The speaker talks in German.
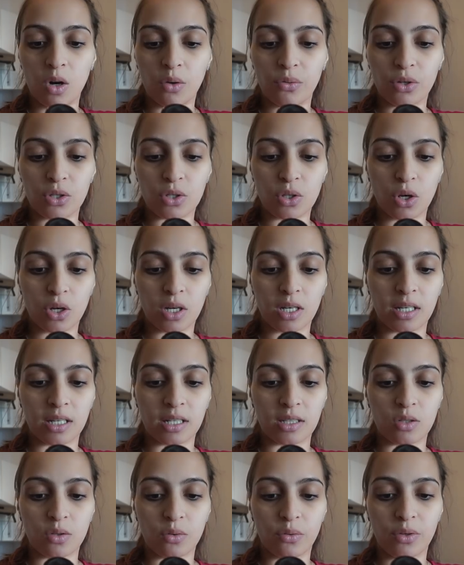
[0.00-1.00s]
auch für
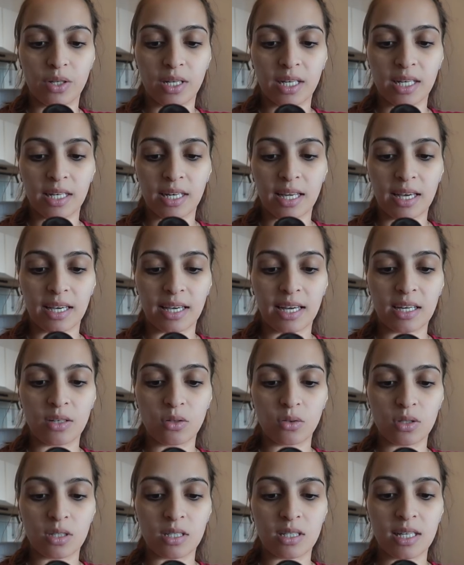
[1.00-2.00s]
Säuglinge zur Pflege in der
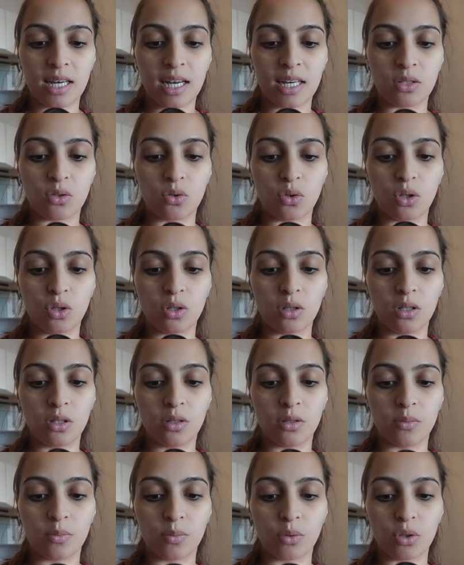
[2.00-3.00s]
Erkältungszeit. Dünn
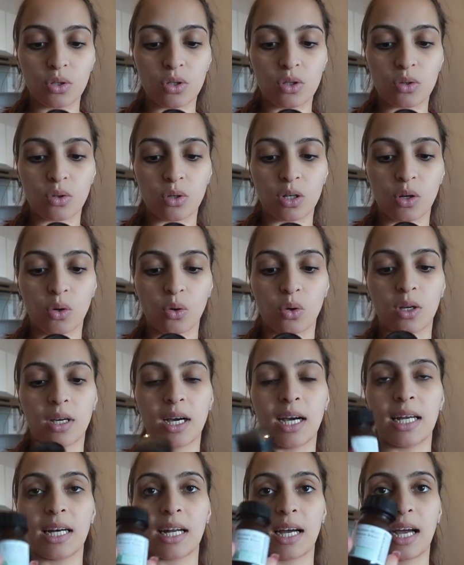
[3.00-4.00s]
Brust oder Rücken
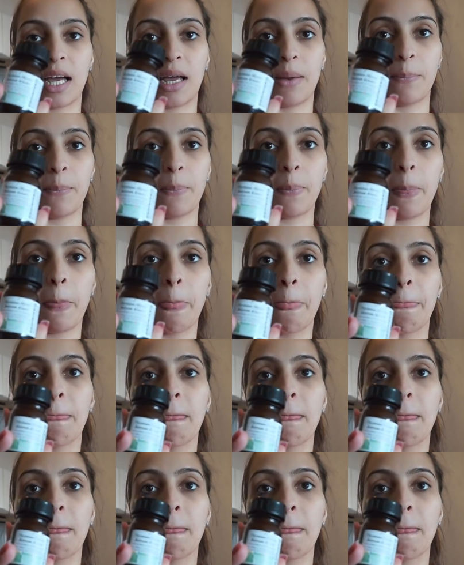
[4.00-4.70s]
einreiben.